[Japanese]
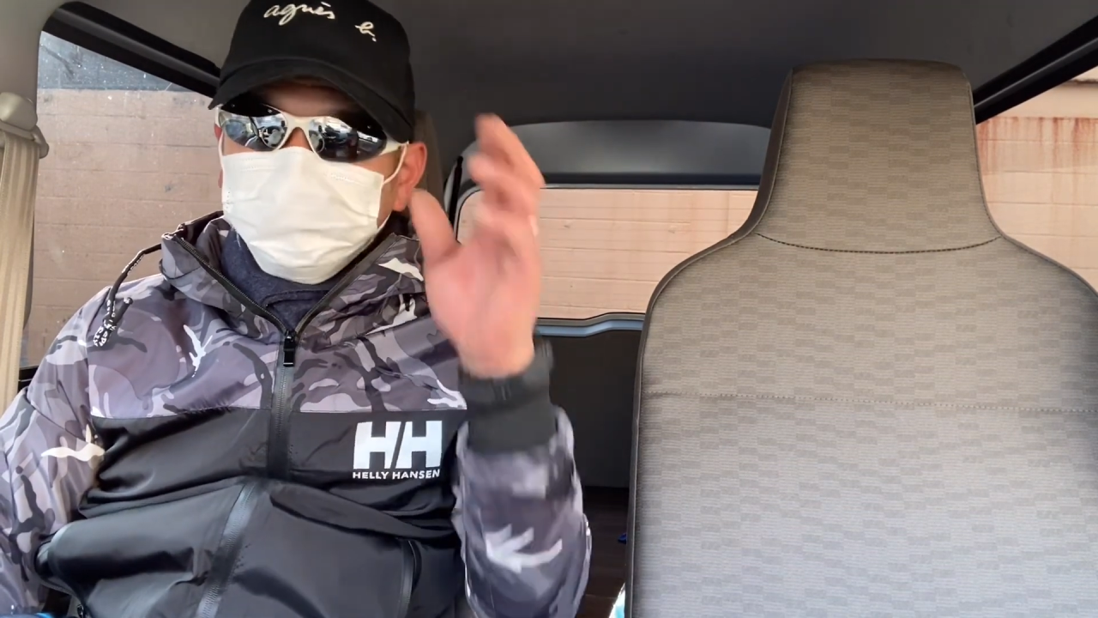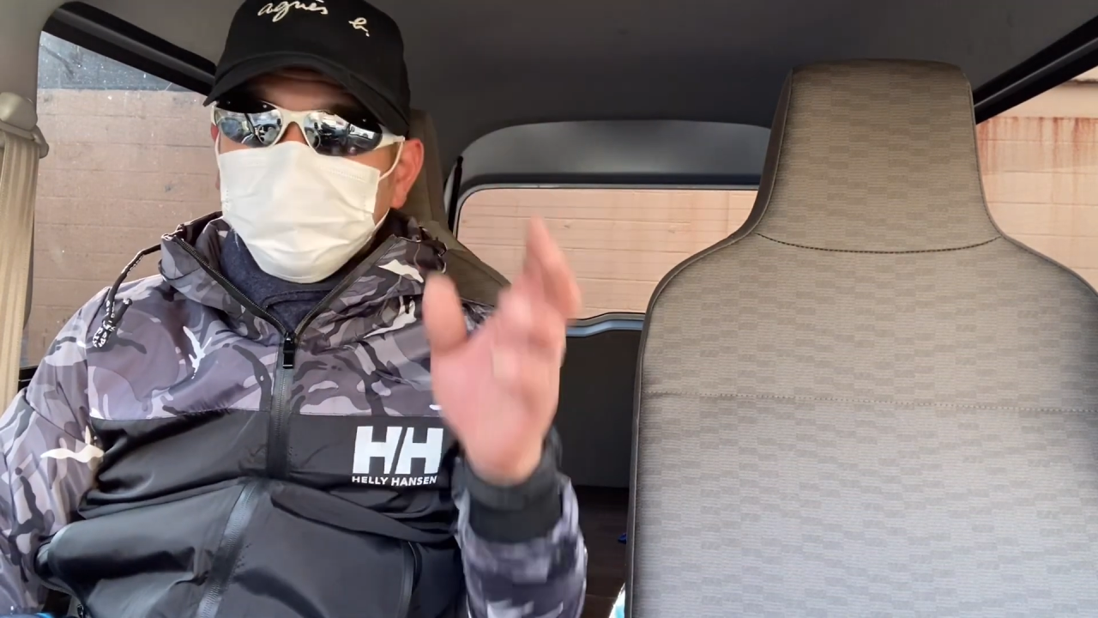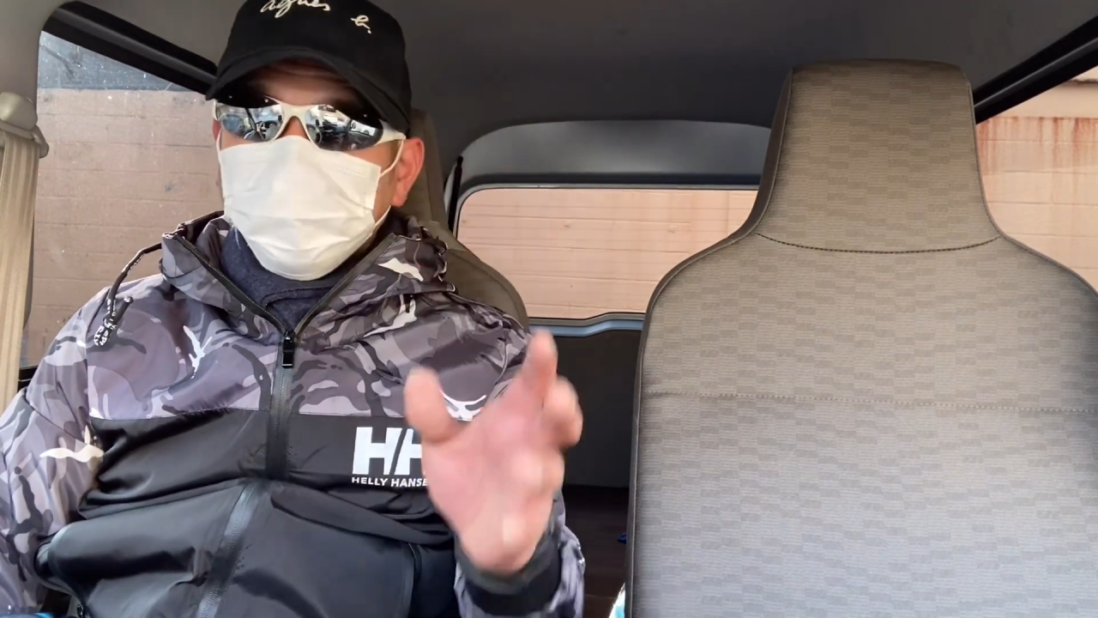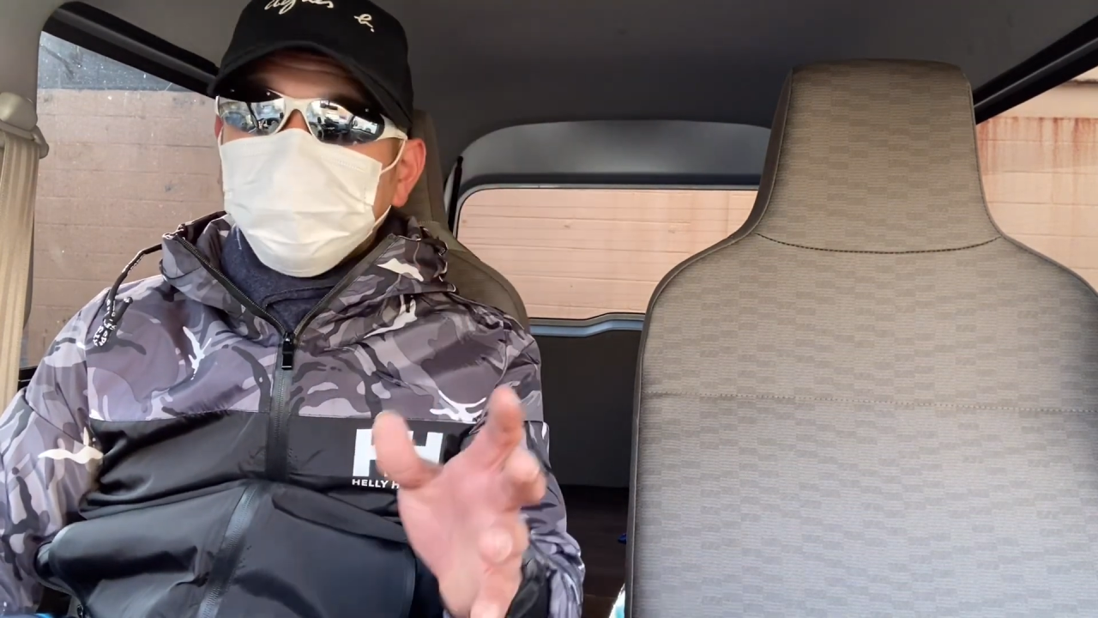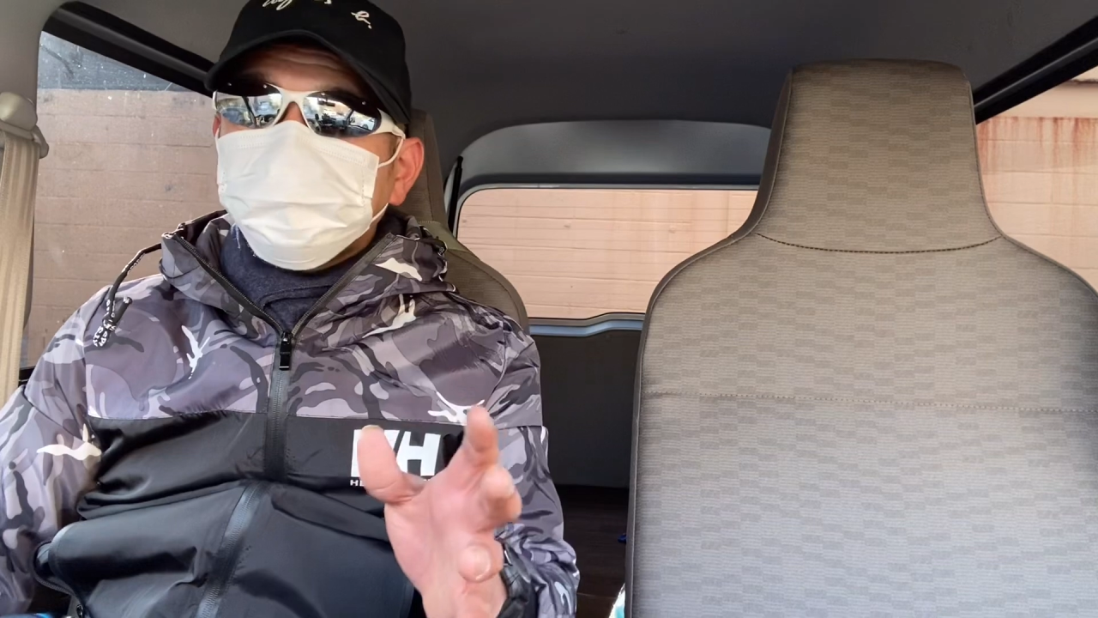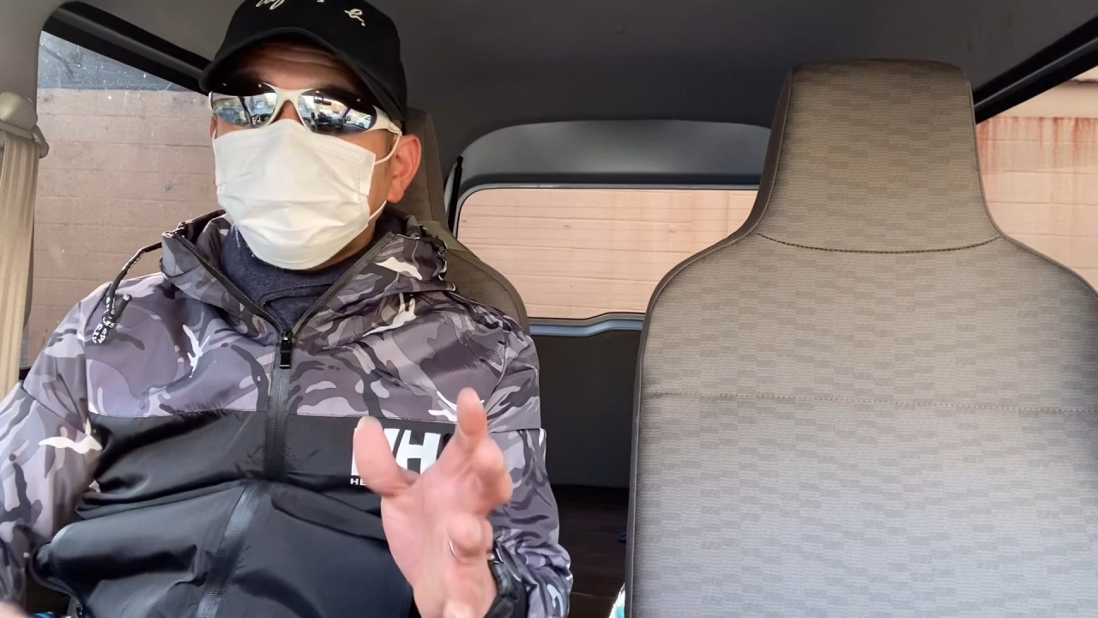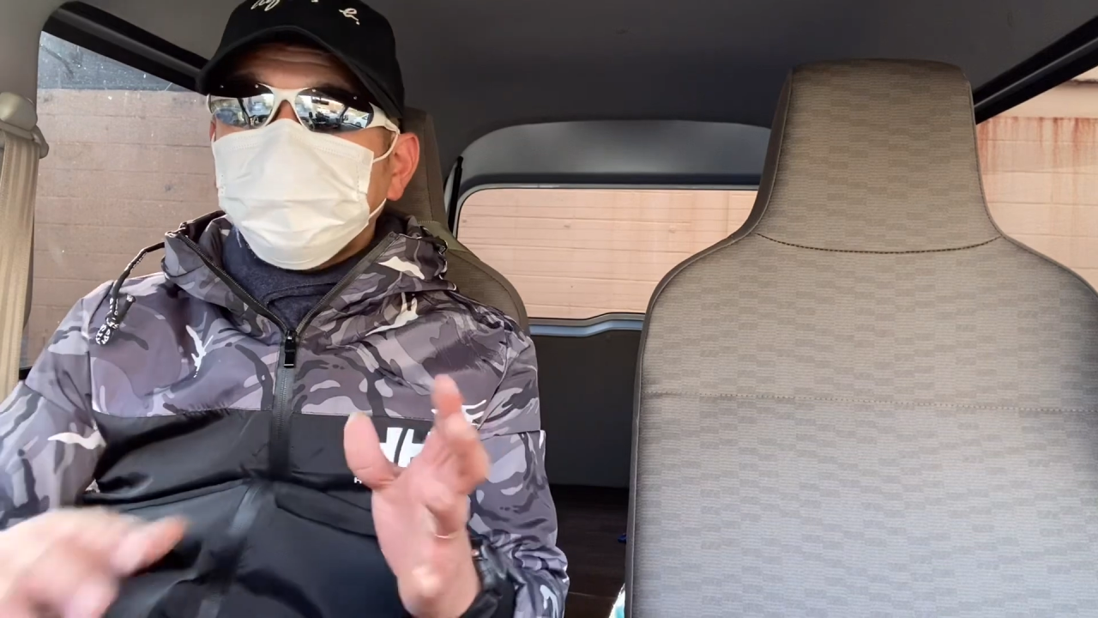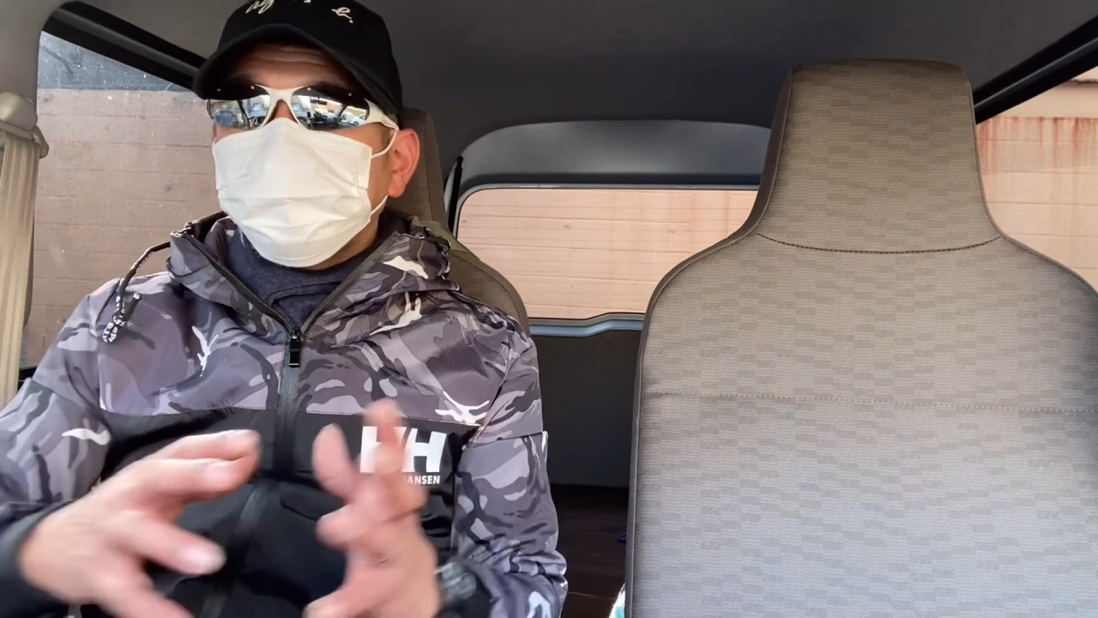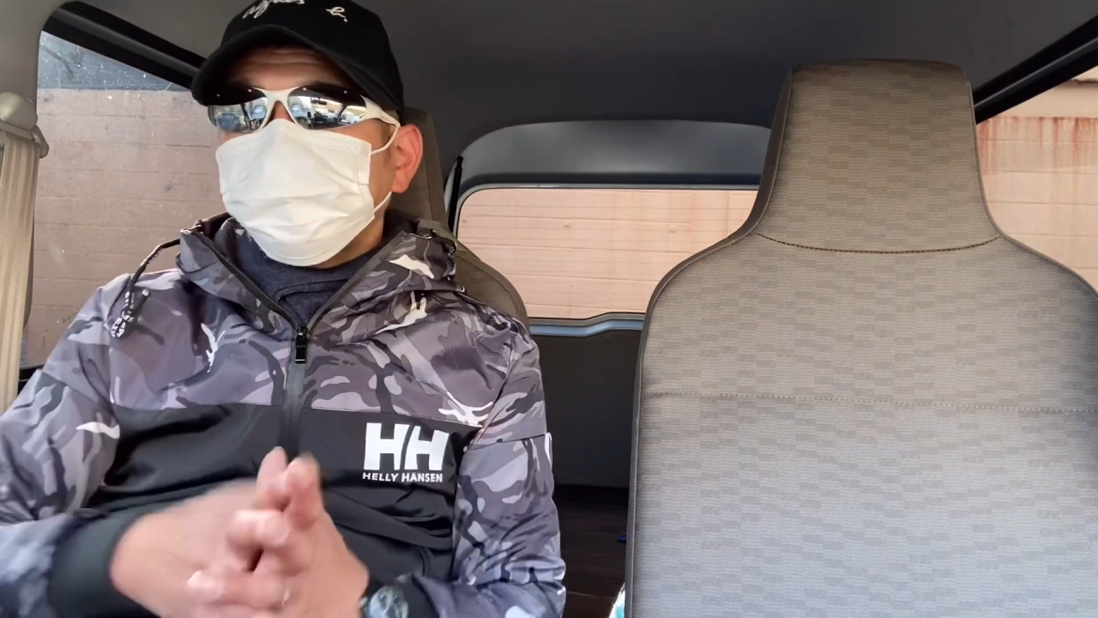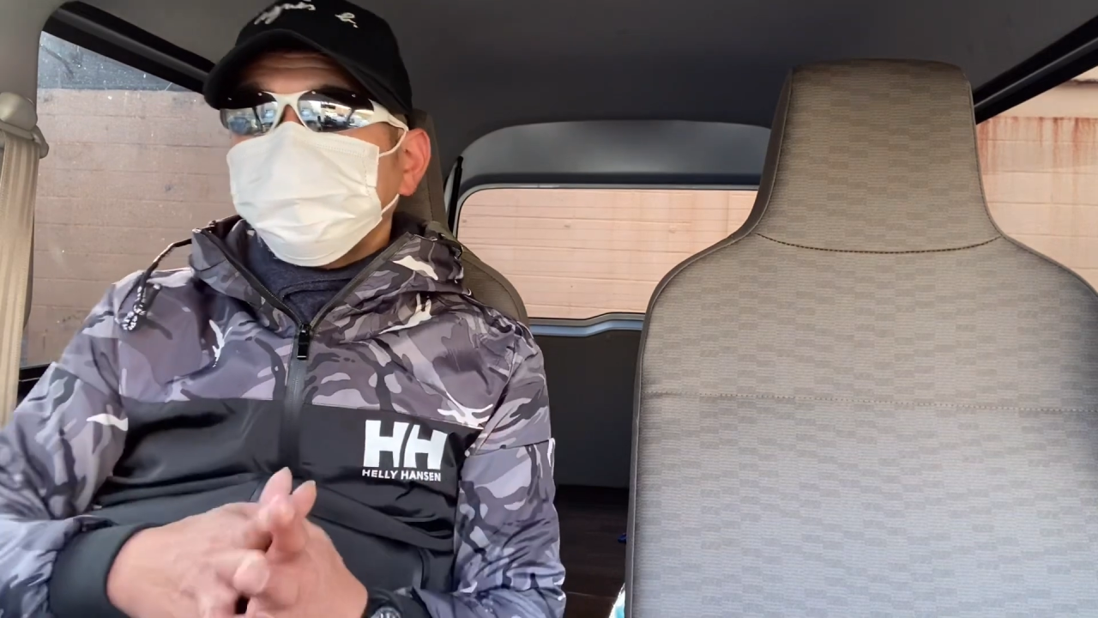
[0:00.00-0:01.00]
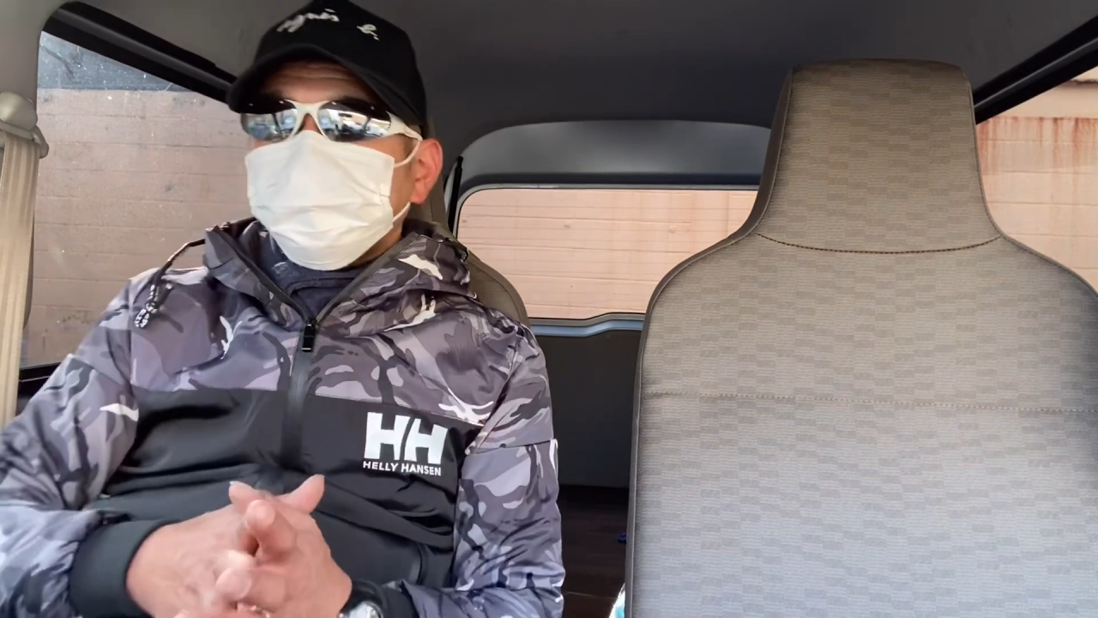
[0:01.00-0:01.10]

まあ、ギグワーク